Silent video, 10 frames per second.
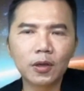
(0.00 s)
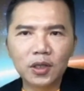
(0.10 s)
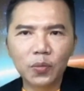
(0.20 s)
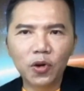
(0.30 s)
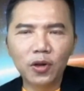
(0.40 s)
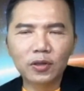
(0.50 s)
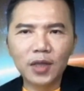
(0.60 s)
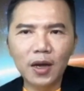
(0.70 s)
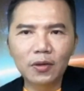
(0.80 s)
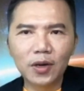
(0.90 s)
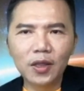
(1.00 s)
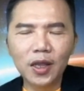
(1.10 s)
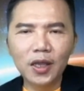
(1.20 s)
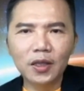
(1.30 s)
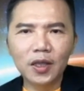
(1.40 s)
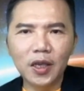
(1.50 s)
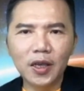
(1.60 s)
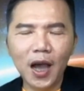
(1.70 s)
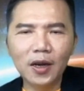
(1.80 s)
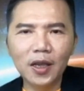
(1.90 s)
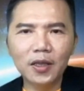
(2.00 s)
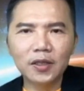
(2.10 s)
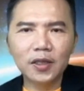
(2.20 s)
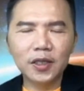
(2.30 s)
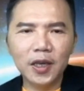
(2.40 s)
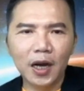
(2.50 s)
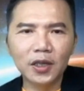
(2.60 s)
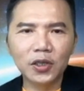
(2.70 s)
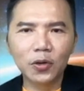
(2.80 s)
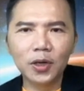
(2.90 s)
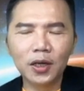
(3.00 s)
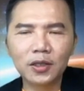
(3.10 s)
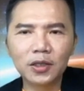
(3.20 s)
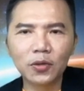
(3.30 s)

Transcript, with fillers: 只不过当人类的抵抗力是强的时候呢，